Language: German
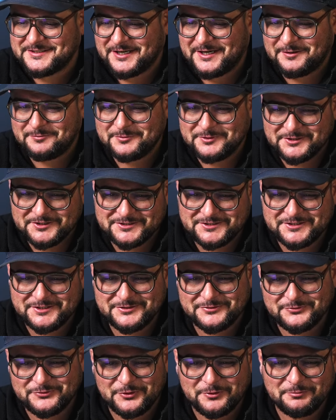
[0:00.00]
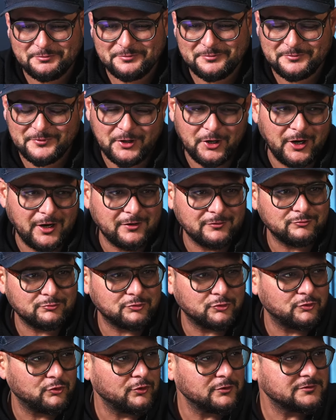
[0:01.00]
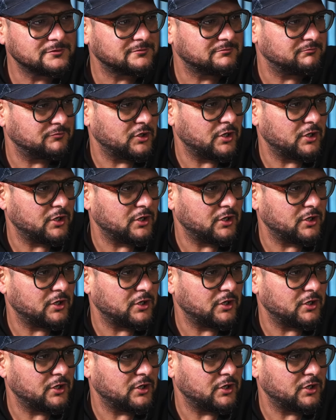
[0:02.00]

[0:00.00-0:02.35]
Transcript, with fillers: Dame, die ich vor äh, kurz,